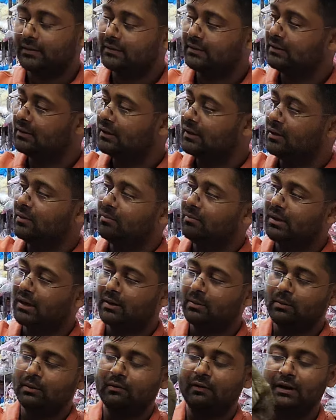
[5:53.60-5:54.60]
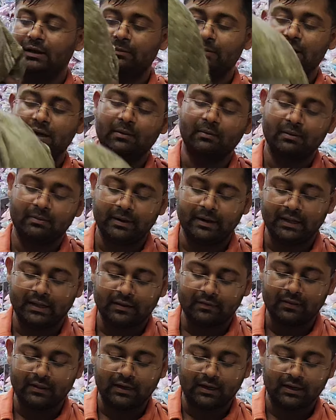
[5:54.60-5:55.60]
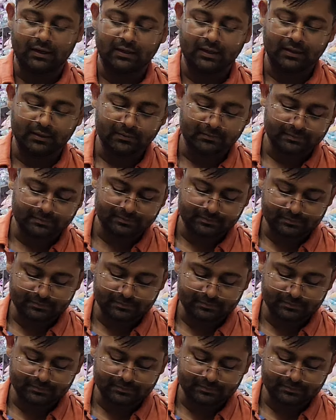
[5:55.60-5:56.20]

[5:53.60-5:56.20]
हैं मखमल वाली भी डबल बेड के अंदर आ गई है